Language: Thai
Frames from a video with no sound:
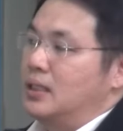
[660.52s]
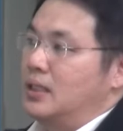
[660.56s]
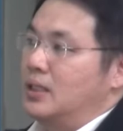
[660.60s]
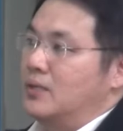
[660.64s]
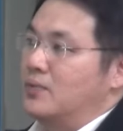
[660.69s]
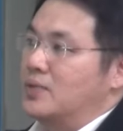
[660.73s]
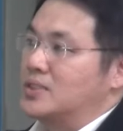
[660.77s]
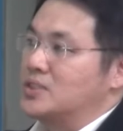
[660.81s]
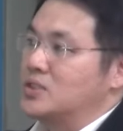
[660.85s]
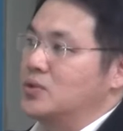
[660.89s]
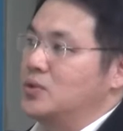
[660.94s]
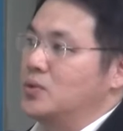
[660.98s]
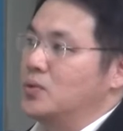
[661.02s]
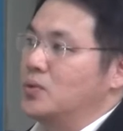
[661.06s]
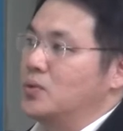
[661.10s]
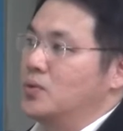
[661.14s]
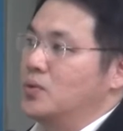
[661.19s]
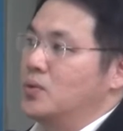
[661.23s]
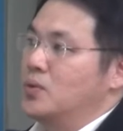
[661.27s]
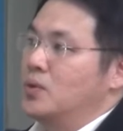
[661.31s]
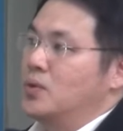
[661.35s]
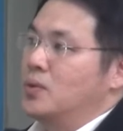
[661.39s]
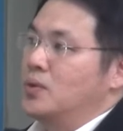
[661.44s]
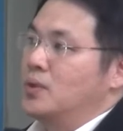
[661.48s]
วัสดุ
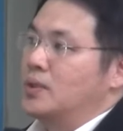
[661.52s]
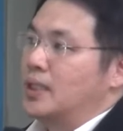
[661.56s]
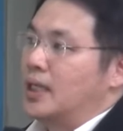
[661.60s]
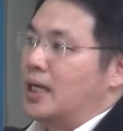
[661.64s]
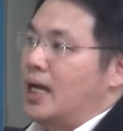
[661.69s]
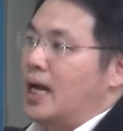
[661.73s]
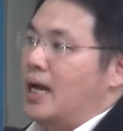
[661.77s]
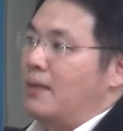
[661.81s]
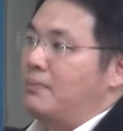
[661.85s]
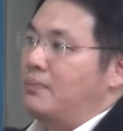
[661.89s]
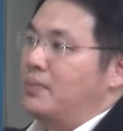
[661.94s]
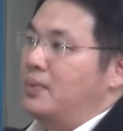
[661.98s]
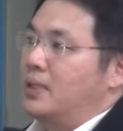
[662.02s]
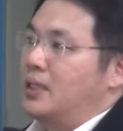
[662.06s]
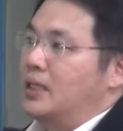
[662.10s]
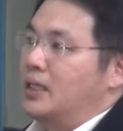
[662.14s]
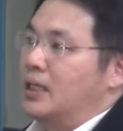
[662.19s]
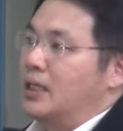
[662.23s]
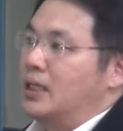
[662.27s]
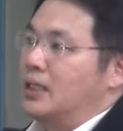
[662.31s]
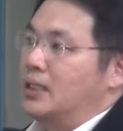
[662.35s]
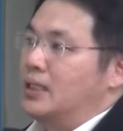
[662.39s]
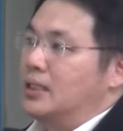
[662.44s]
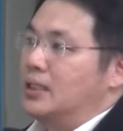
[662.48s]
นะครับ
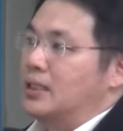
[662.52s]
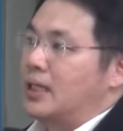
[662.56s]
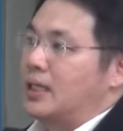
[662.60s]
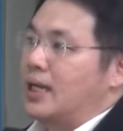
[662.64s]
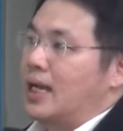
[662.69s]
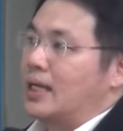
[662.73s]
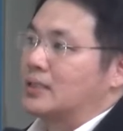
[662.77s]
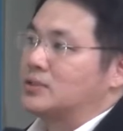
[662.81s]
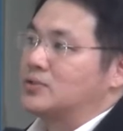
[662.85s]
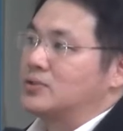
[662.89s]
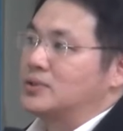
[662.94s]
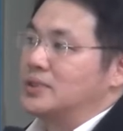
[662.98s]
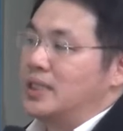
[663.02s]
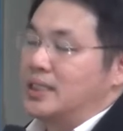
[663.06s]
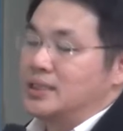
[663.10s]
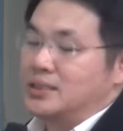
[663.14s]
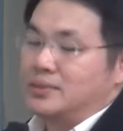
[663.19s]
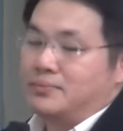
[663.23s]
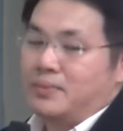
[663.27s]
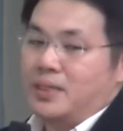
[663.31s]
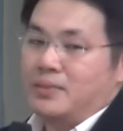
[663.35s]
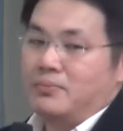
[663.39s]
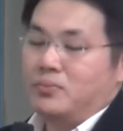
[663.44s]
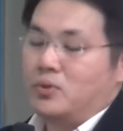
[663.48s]
หลักๆส่วนใหญ่
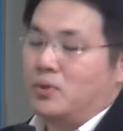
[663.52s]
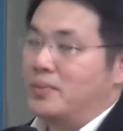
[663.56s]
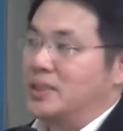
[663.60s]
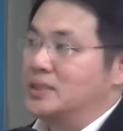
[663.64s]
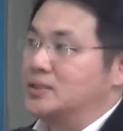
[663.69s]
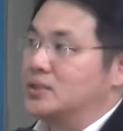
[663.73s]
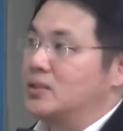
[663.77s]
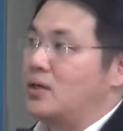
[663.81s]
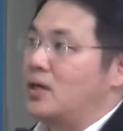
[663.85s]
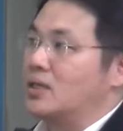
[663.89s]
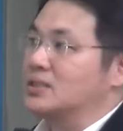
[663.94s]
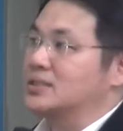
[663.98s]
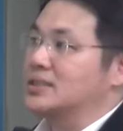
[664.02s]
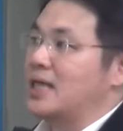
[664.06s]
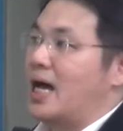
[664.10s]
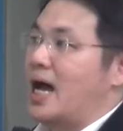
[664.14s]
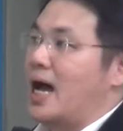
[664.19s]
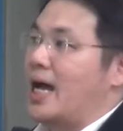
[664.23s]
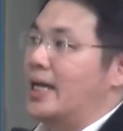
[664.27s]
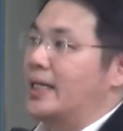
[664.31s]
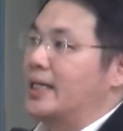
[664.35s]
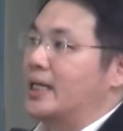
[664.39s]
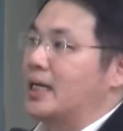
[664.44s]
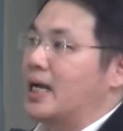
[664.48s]
จะเป็นพวกเมทัลออกไซ
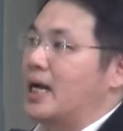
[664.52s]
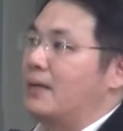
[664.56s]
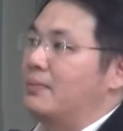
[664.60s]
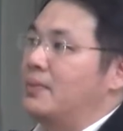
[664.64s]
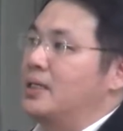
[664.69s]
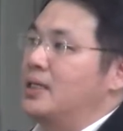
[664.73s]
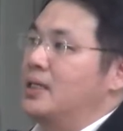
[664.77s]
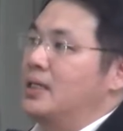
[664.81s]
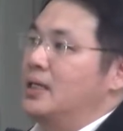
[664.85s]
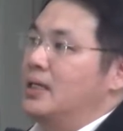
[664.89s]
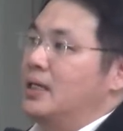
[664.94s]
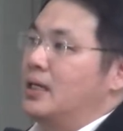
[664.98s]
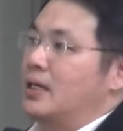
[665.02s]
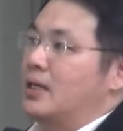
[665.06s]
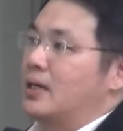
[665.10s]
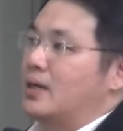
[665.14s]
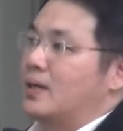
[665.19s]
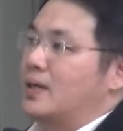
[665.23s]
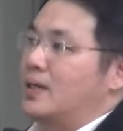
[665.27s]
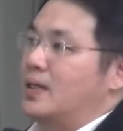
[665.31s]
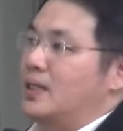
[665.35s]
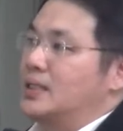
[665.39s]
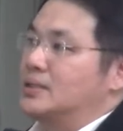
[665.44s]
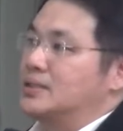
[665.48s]
ด์นะครับแล้ว
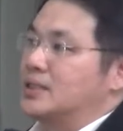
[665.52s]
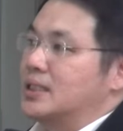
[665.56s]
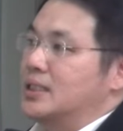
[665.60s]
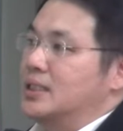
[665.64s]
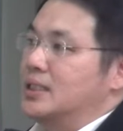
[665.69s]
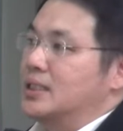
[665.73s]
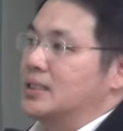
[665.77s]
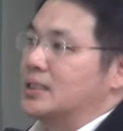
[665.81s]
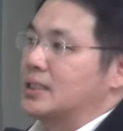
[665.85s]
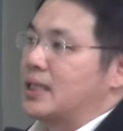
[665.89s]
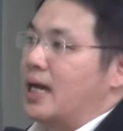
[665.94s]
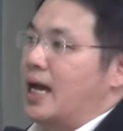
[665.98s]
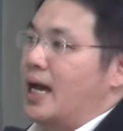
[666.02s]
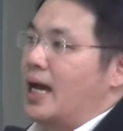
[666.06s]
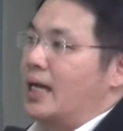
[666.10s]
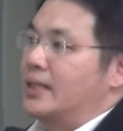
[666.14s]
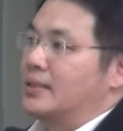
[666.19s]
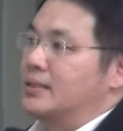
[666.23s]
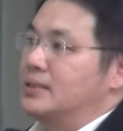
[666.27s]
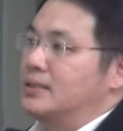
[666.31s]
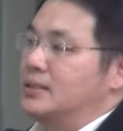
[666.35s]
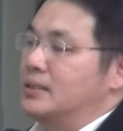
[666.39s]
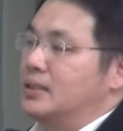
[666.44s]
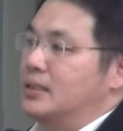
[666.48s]
ก็จะเกิดการ
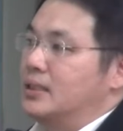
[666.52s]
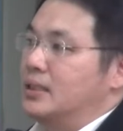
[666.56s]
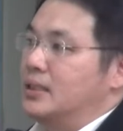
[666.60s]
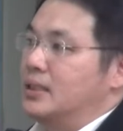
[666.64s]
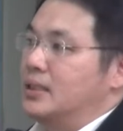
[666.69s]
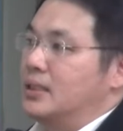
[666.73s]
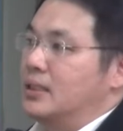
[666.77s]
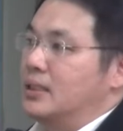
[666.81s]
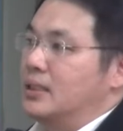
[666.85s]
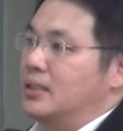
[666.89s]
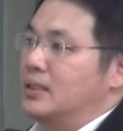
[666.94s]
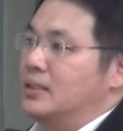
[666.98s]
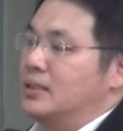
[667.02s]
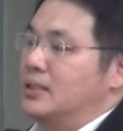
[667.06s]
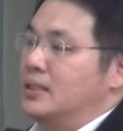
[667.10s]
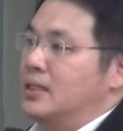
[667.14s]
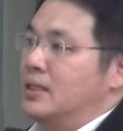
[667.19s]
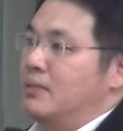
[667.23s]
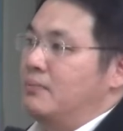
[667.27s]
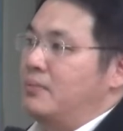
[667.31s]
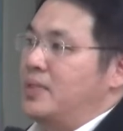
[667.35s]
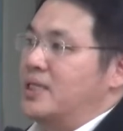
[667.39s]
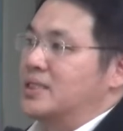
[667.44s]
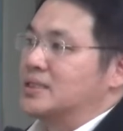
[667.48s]
เ,
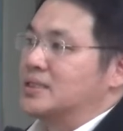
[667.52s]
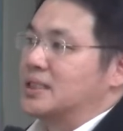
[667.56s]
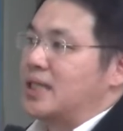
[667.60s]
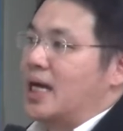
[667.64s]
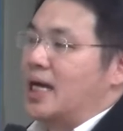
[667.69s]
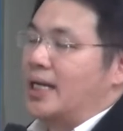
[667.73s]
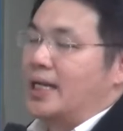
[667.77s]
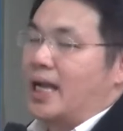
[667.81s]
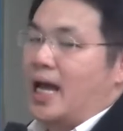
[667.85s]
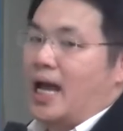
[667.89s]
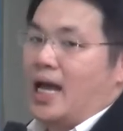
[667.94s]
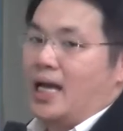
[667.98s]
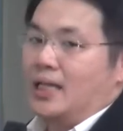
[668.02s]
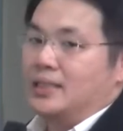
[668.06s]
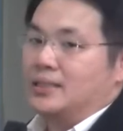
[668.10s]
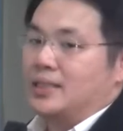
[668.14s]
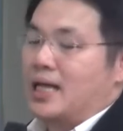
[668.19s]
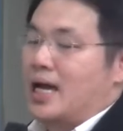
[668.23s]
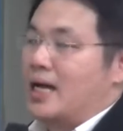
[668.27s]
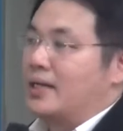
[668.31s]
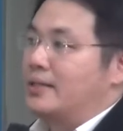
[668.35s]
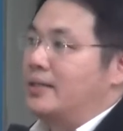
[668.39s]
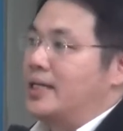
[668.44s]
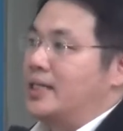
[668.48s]
เปลี่ยนสถานะ
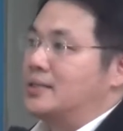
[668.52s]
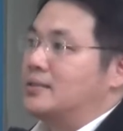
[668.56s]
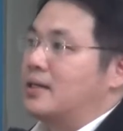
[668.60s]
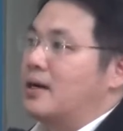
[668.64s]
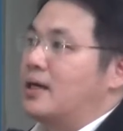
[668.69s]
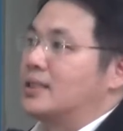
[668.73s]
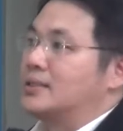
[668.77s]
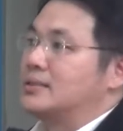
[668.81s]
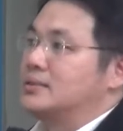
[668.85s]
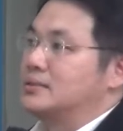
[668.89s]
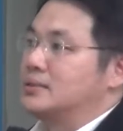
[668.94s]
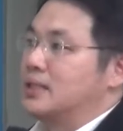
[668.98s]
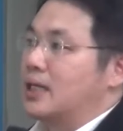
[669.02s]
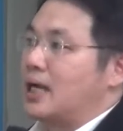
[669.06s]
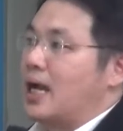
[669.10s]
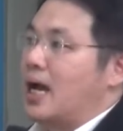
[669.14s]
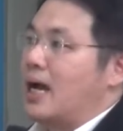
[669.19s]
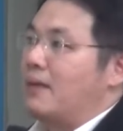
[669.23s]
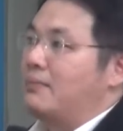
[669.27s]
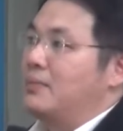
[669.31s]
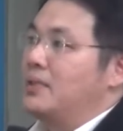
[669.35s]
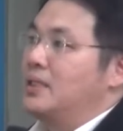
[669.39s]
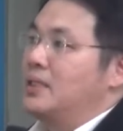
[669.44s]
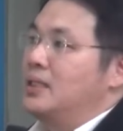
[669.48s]
ทางอิเล็กตรอนนะค
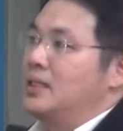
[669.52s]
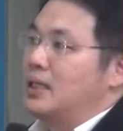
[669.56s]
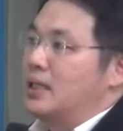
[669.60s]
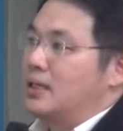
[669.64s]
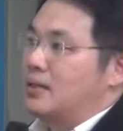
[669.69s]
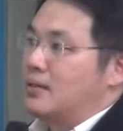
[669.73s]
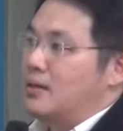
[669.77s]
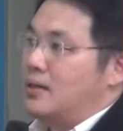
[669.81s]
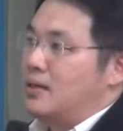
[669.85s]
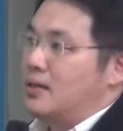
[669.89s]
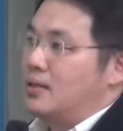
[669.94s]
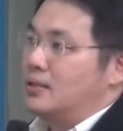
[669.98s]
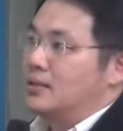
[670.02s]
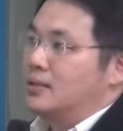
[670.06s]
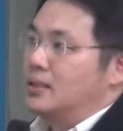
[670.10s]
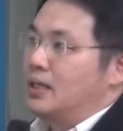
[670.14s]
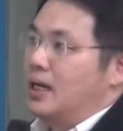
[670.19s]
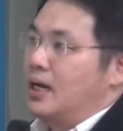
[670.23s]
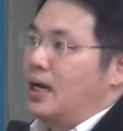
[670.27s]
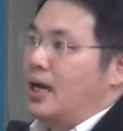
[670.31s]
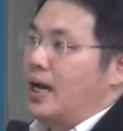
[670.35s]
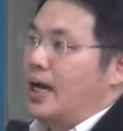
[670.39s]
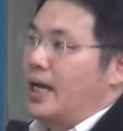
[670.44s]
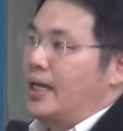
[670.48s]
รับแล้วก็
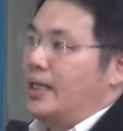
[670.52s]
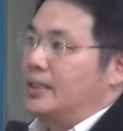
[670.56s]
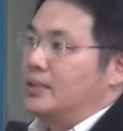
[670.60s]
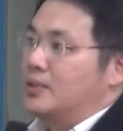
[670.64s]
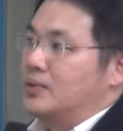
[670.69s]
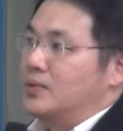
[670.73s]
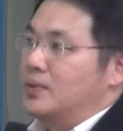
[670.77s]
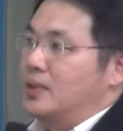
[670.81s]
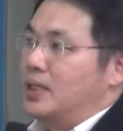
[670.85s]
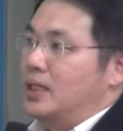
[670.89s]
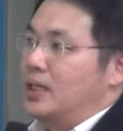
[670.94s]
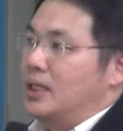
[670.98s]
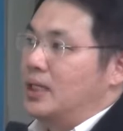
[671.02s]
ให้ตัว